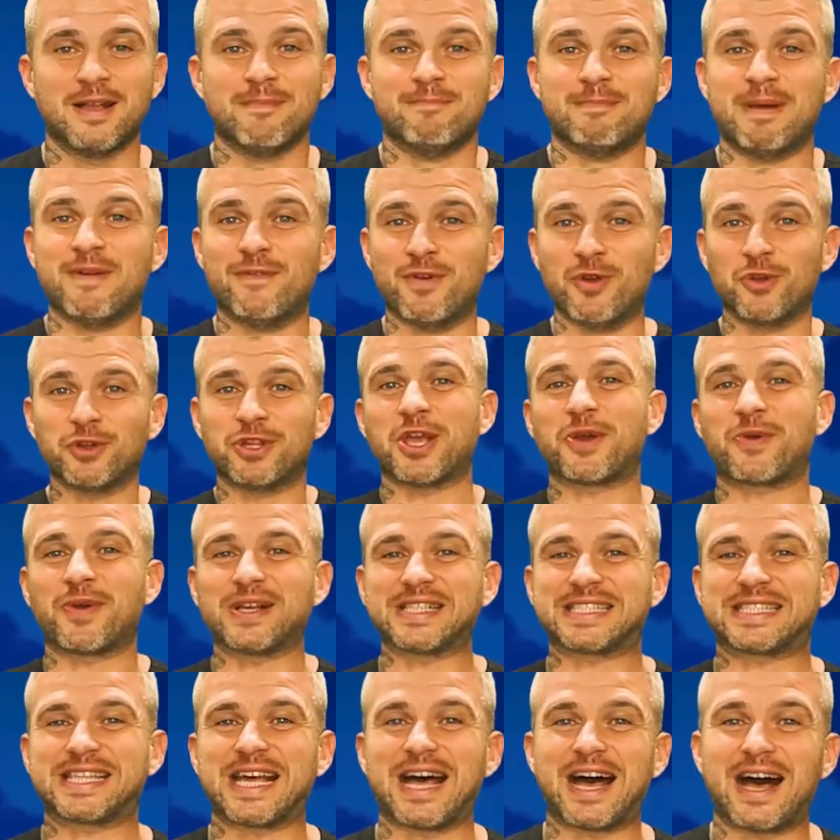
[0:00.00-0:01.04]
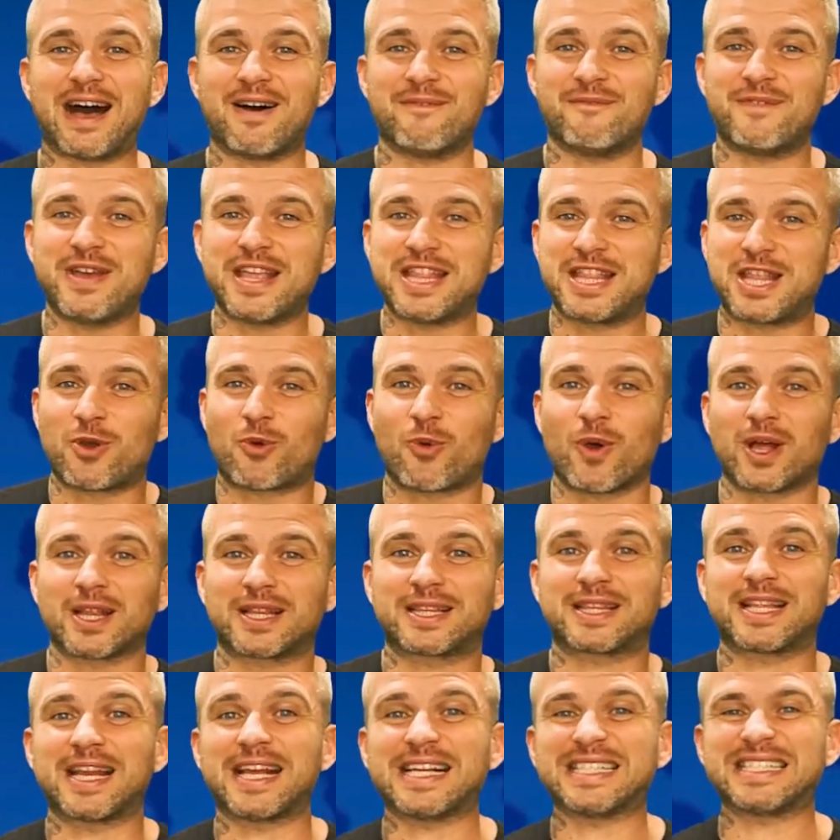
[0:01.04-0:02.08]
Benvenuti in questa
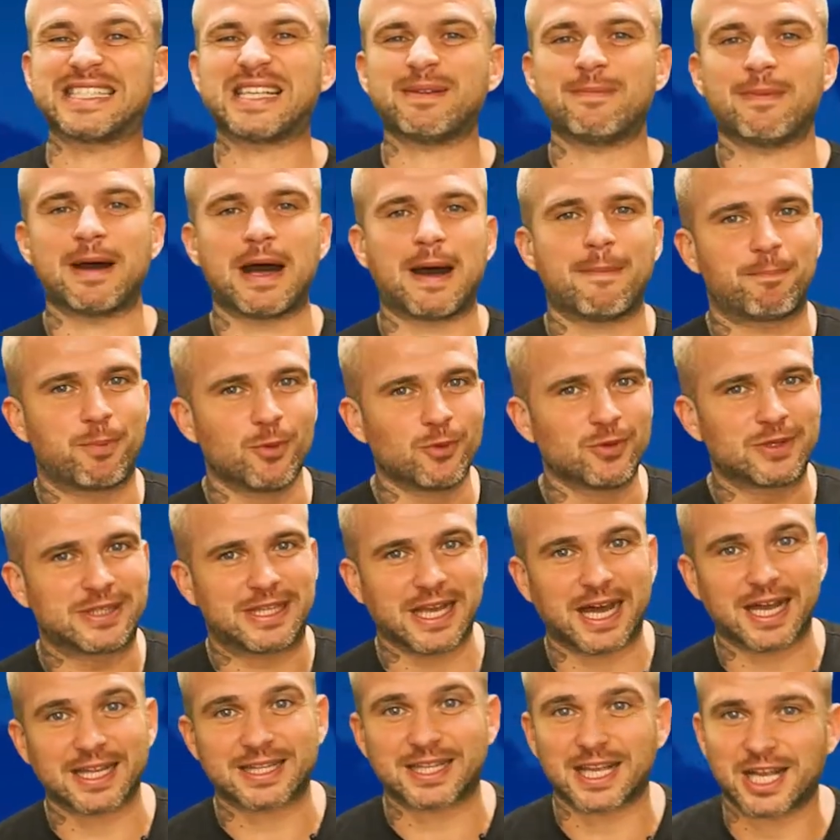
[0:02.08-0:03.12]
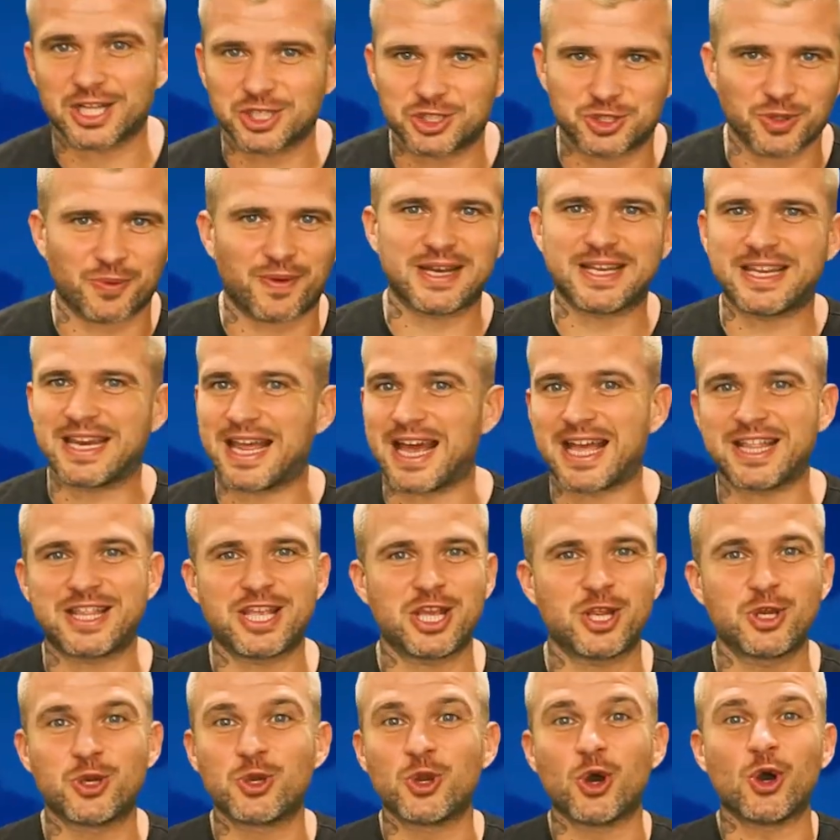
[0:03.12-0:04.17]
24esima puntata Giovanni
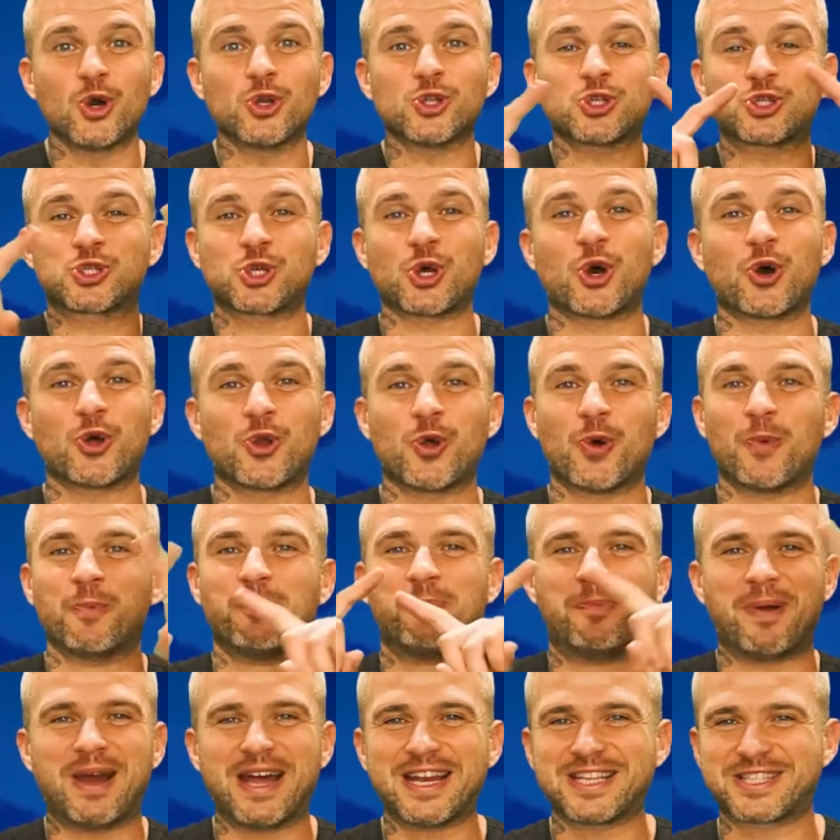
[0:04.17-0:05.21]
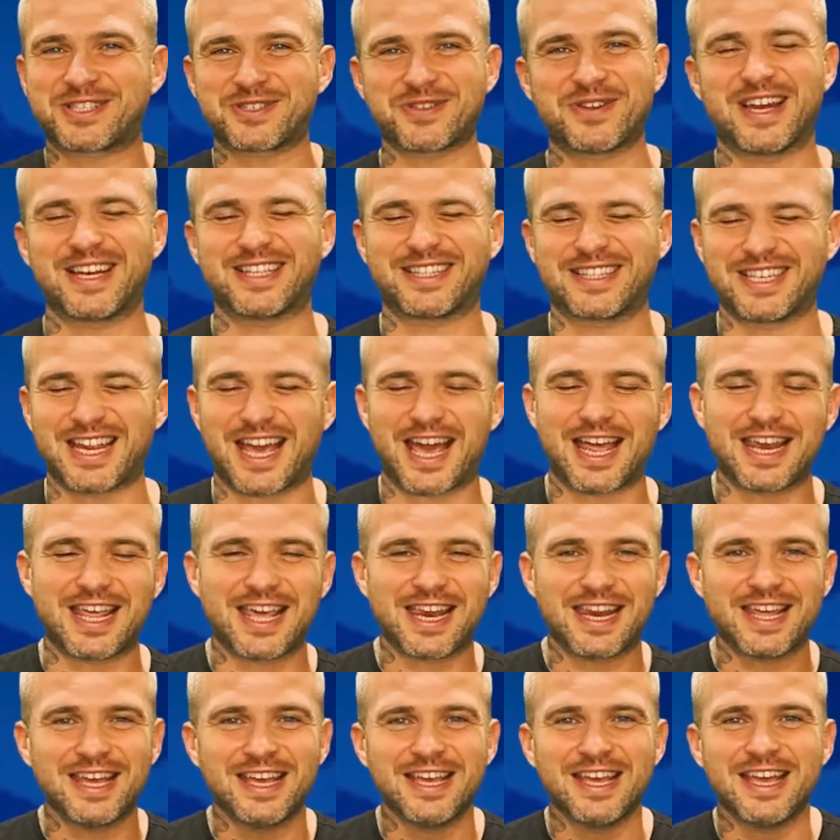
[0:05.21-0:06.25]
Redi, non sono un personal
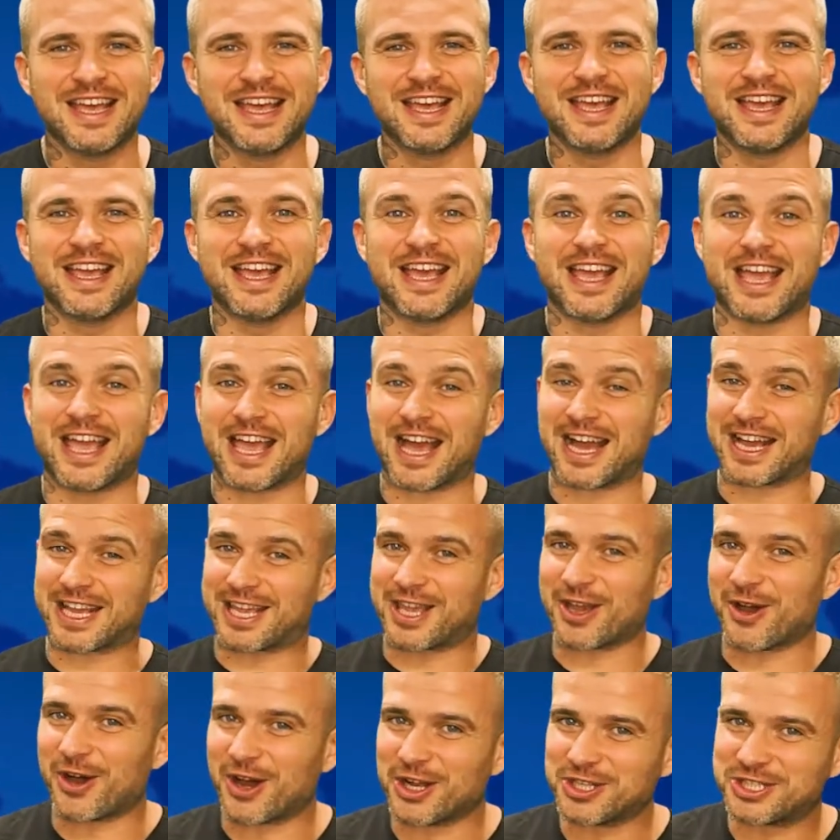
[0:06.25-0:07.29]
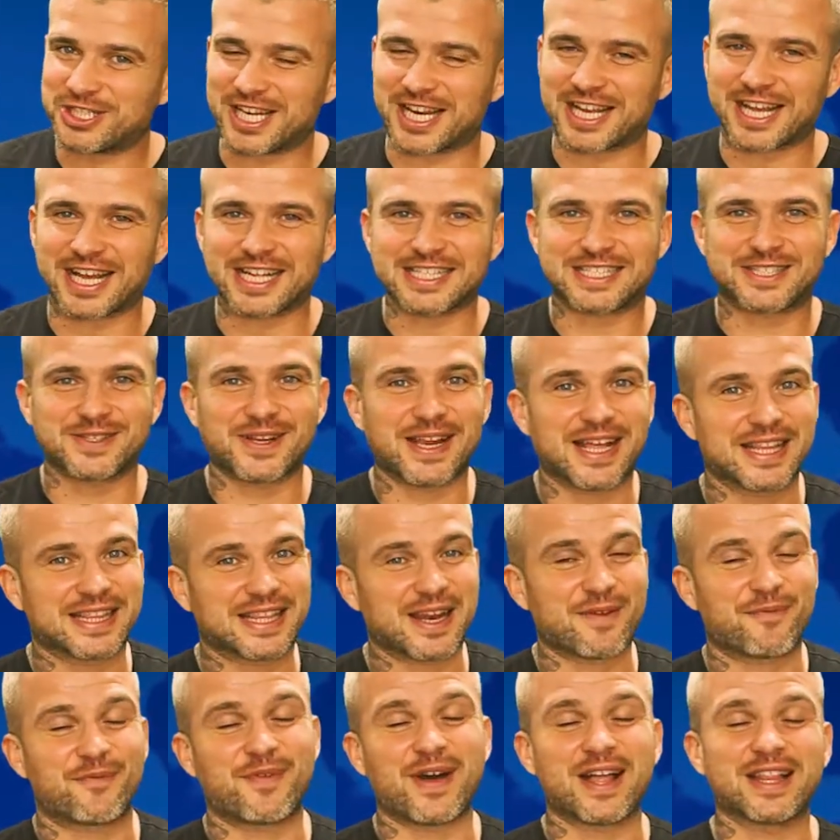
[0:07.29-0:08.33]
trainer e anche oggi ragazzi un'altra
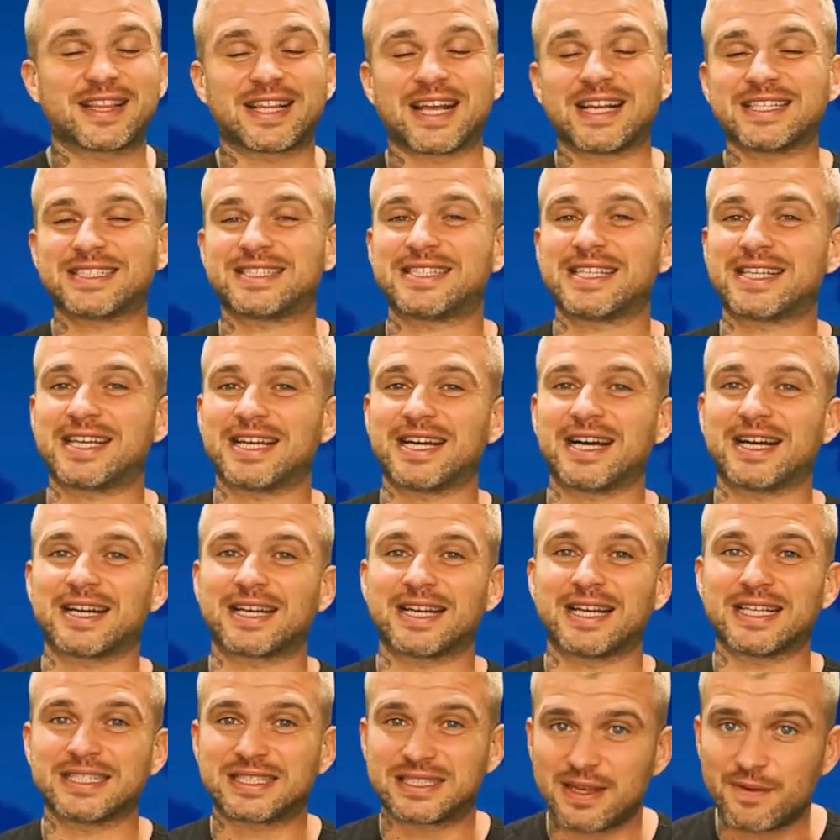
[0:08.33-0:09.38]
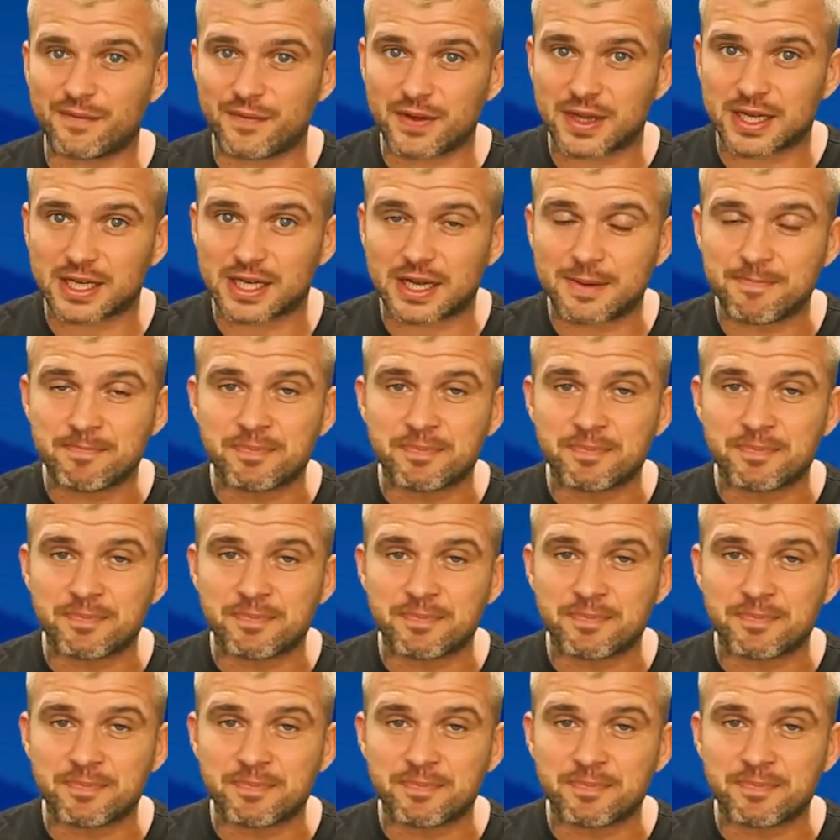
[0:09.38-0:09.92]
fantastica classifica,